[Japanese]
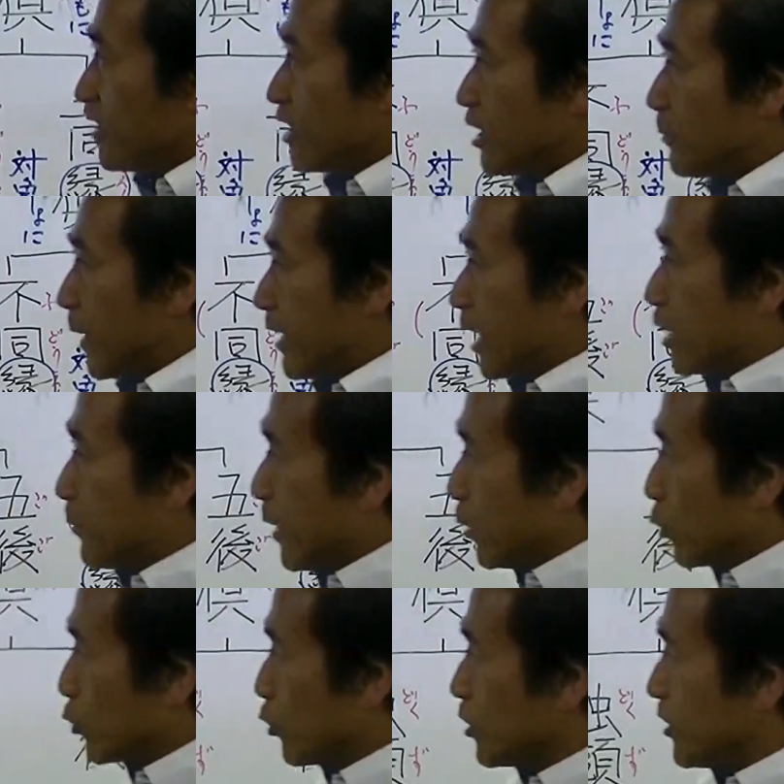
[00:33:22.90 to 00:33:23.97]
今やるべき
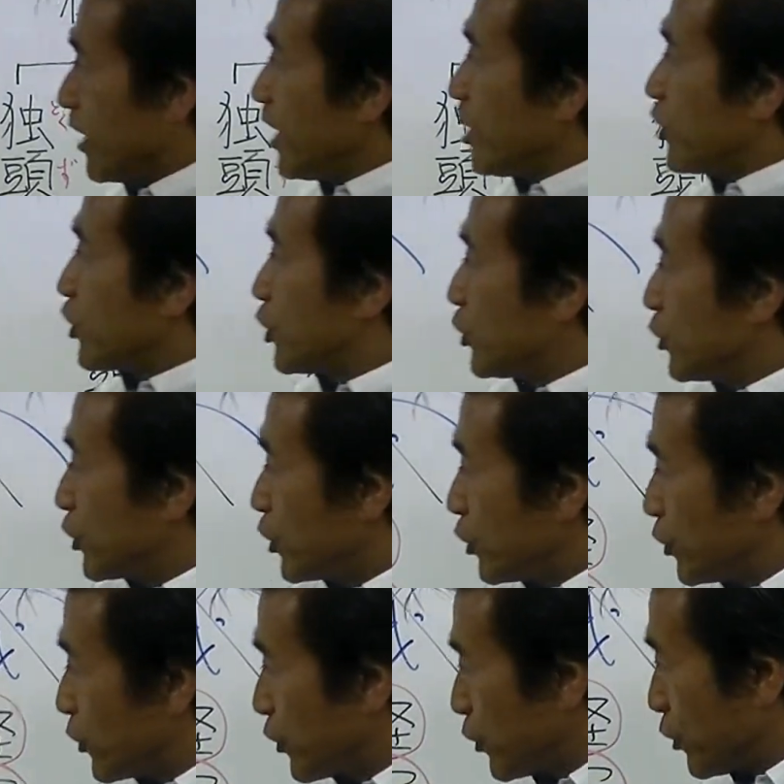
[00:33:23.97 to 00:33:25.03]
ことにね集
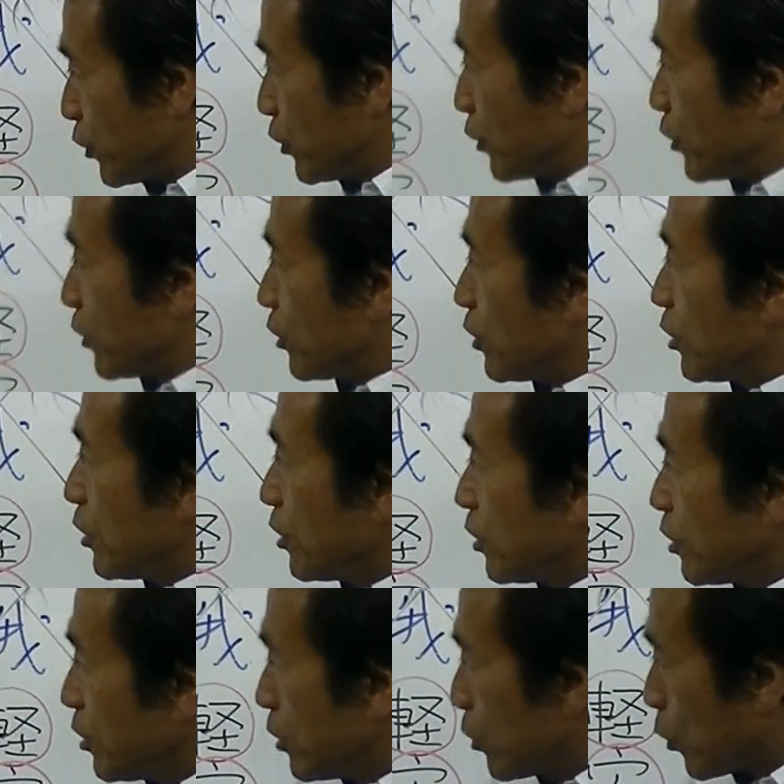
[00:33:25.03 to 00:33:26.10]
中する
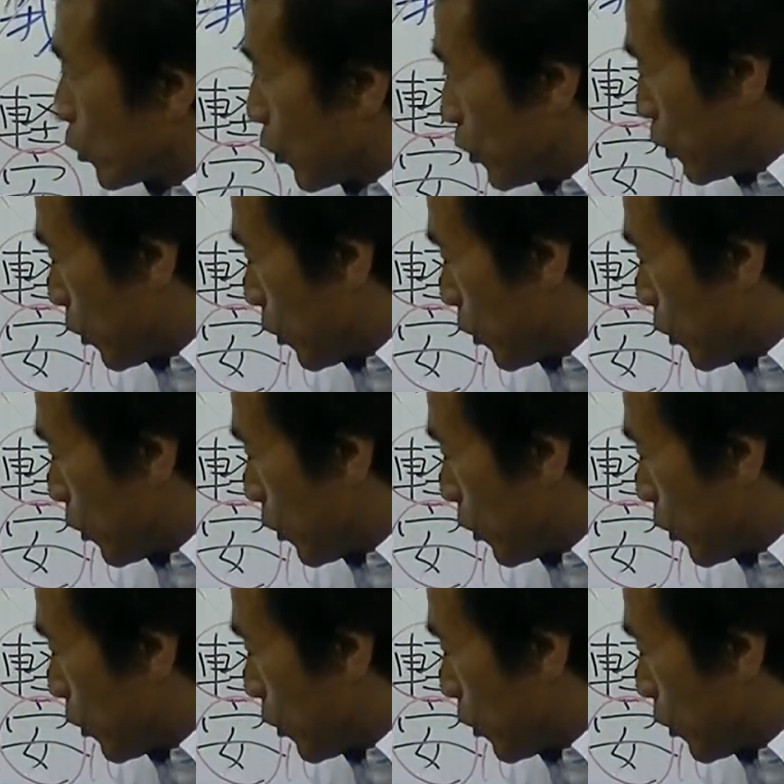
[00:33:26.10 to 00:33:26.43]
ことに